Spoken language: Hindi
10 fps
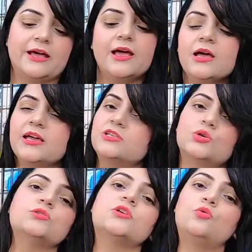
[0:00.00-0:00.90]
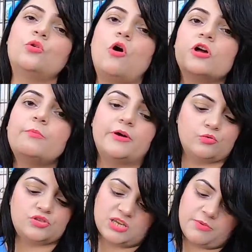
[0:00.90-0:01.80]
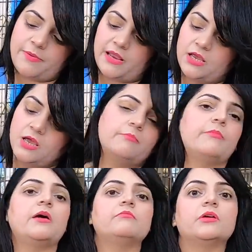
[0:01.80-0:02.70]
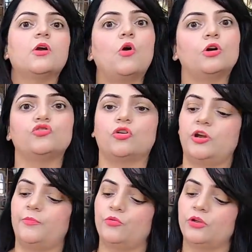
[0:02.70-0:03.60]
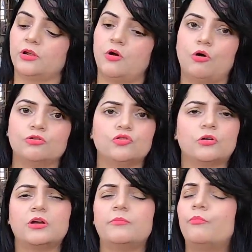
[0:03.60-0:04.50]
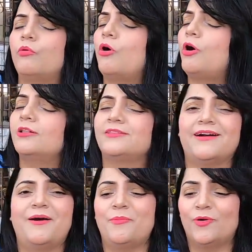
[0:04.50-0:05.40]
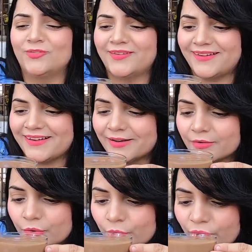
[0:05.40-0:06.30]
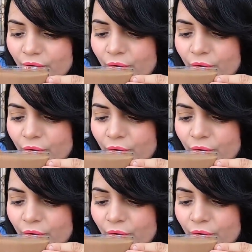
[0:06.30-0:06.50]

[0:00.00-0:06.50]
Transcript: है इसको ज़रूर खाऊंगी बट उससे भी पहले मैं मेरा हॉट चॉकलेट पीऊँगी इनका हॉट चॉकलेट बहुत यम होता है